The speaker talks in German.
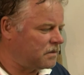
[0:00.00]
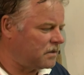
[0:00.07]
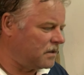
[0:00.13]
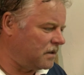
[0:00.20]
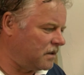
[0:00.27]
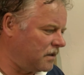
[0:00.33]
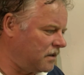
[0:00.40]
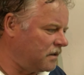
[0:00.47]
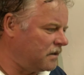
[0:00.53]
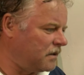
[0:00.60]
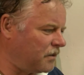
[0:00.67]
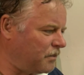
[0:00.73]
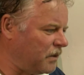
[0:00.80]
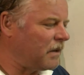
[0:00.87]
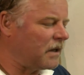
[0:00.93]
äh,
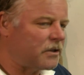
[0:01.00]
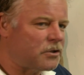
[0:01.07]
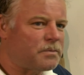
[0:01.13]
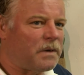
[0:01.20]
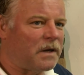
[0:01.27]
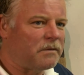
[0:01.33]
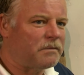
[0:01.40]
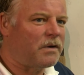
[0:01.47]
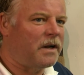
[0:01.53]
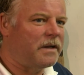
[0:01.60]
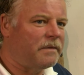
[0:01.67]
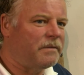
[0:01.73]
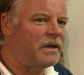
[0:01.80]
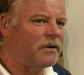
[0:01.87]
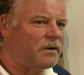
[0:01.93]
ich bin mal gespannt, vor
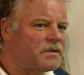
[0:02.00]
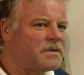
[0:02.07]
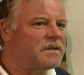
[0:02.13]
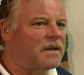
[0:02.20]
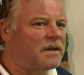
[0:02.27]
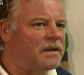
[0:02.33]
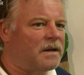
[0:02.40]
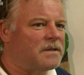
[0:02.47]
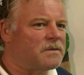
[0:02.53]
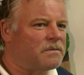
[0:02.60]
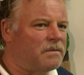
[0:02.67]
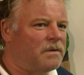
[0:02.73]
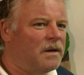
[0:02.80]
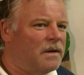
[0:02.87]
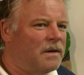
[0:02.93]
allem wie er röstet.
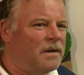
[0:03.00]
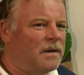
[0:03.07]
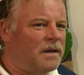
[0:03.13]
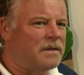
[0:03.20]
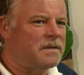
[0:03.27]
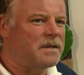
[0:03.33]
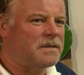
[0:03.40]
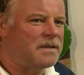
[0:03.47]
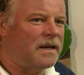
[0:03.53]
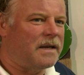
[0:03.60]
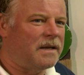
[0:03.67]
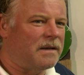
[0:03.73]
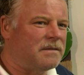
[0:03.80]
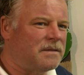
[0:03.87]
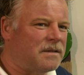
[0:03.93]
Also es ist, eine,
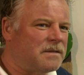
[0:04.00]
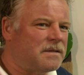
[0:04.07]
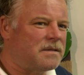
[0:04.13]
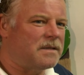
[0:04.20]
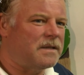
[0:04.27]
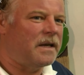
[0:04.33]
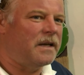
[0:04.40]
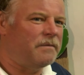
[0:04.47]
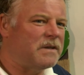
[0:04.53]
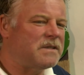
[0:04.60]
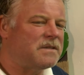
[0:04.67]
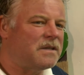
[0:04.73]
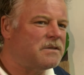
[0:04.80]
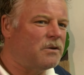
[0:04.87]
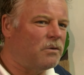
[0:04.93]
es ist eine
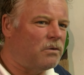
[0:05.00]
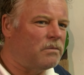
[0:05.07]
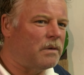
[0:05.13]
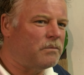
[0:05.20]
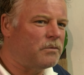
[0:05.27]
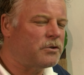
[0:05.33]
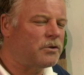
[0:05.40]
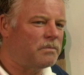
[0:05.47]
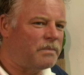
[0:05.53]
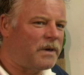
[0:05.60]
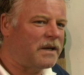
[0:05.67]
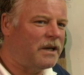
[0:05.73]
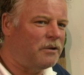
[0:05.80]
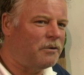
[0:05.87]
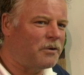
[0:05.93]
Investition. Man muss schon ein paar
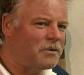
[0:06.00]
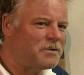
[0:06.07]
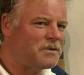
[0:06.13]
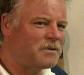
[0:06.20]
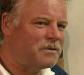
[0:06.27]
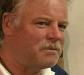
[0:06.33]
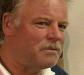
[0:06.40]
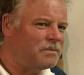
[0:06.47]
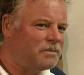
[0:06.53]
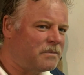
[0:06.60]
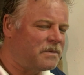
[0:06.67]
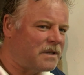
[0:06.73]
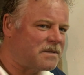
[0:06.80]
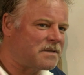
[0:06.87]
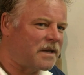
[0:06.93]
Kilo rösten,
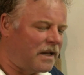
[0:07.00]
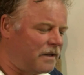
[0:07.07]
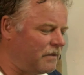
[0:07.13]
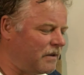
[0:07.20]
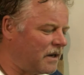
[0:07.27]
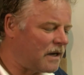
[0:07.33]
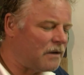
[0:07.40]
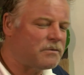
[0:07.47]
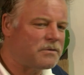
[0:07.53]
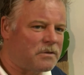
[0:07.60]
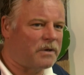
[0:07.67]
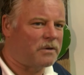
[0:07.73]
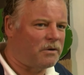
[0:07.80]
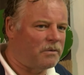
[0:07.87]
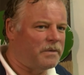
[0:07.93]
um das Geld wieder
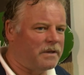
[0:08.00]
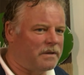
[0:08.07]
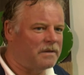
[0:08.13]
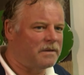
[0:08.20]
rauszubekommen.